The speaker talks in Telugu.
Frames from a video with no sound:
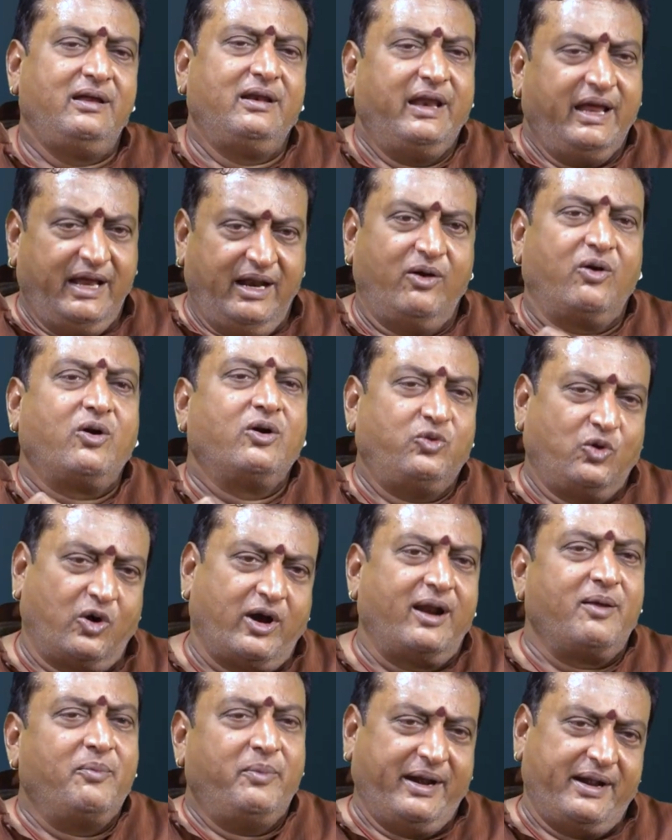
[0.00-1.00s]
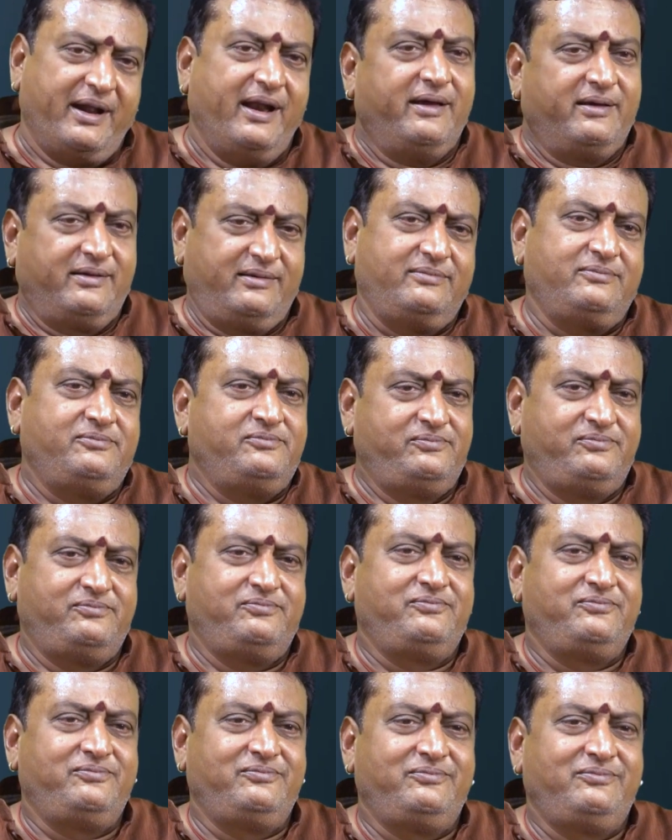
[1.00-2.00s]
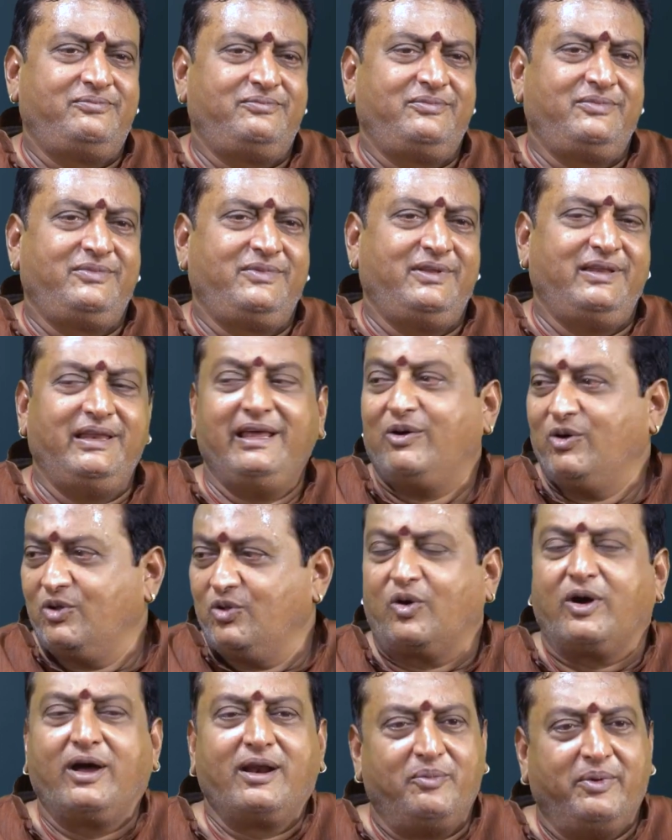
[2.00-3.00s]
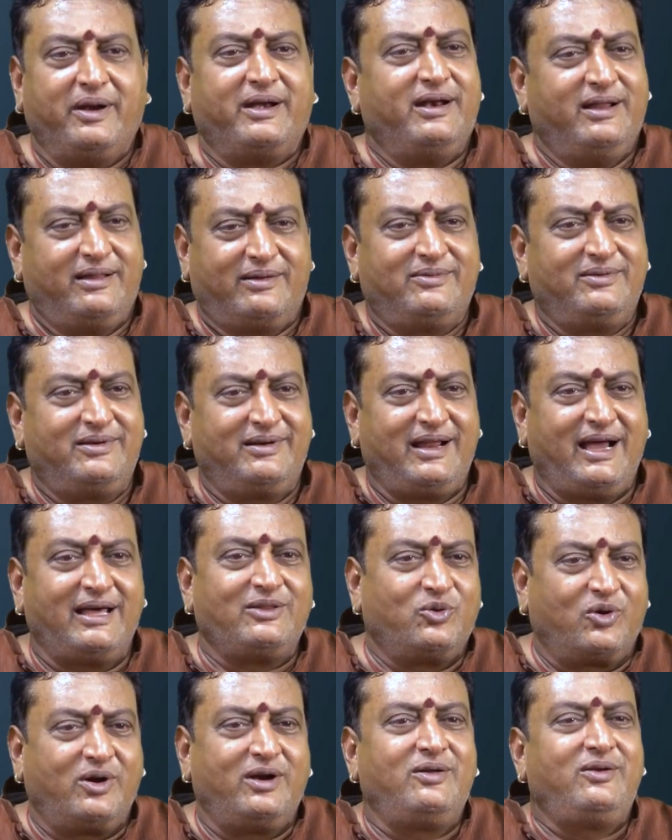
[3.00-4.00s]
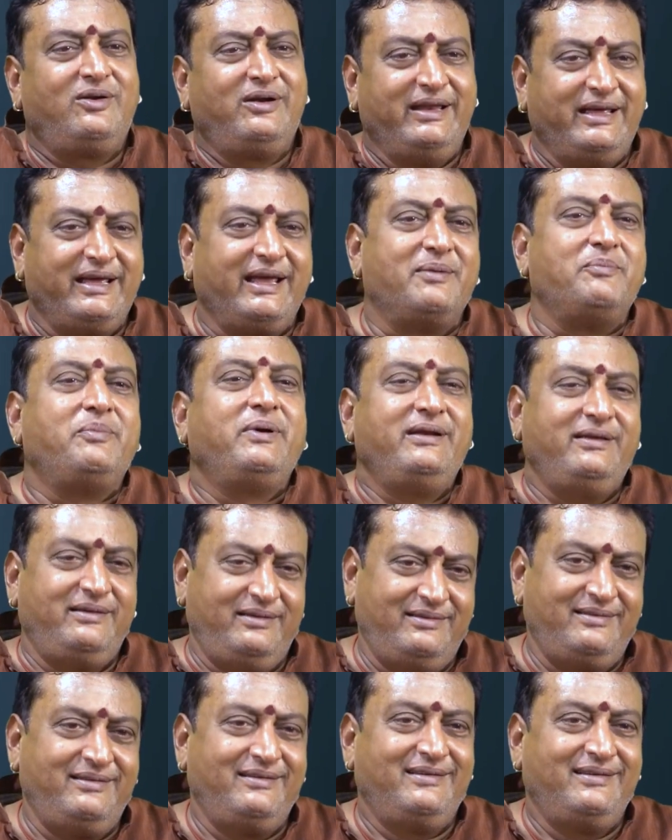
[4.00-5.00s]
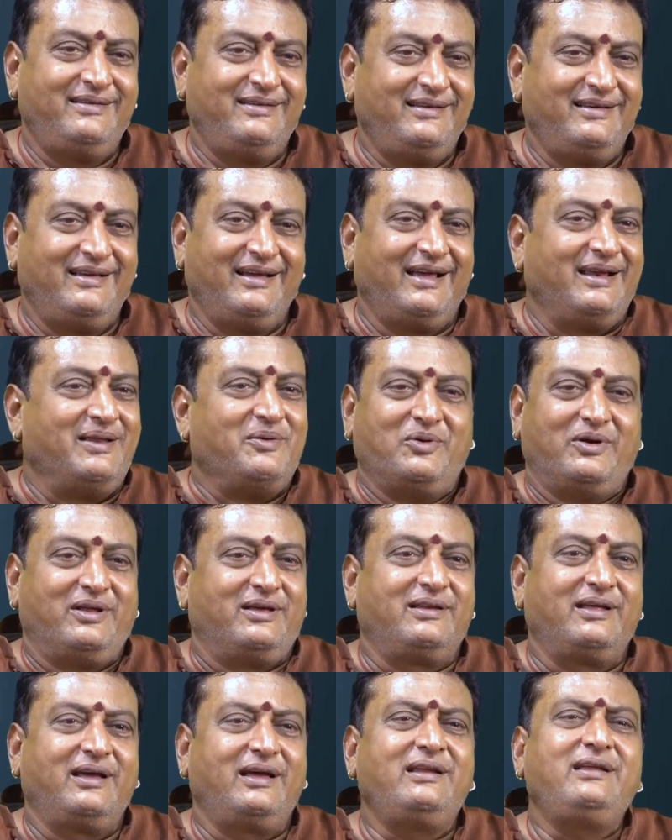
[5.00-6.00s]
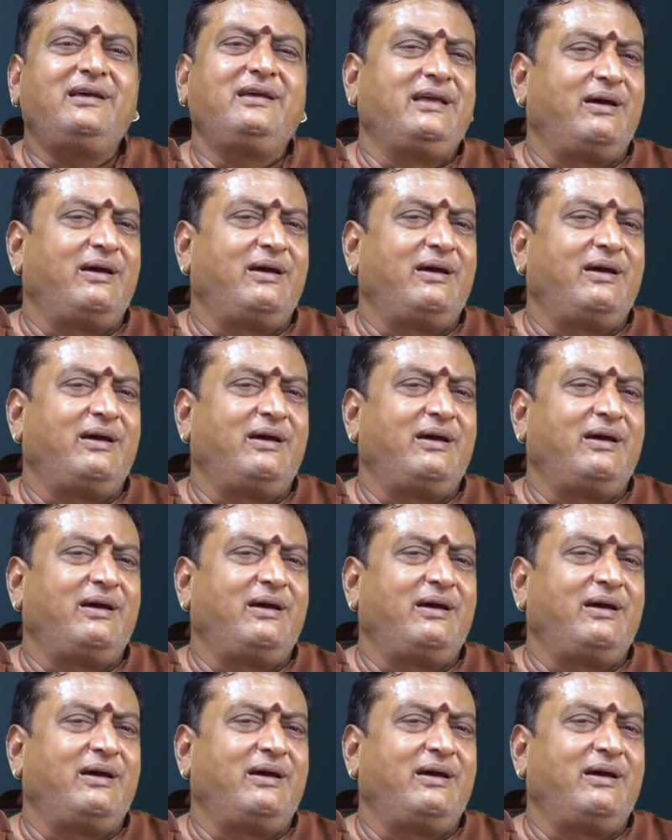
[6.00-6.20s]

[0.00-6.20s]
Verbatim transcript: నేను ఒక దుకాణం పెట్టినా నీకు ఒక దుకాణం పెట్టినారు నా దుకాణంలో నీకేం పని అని ఆయన అంటే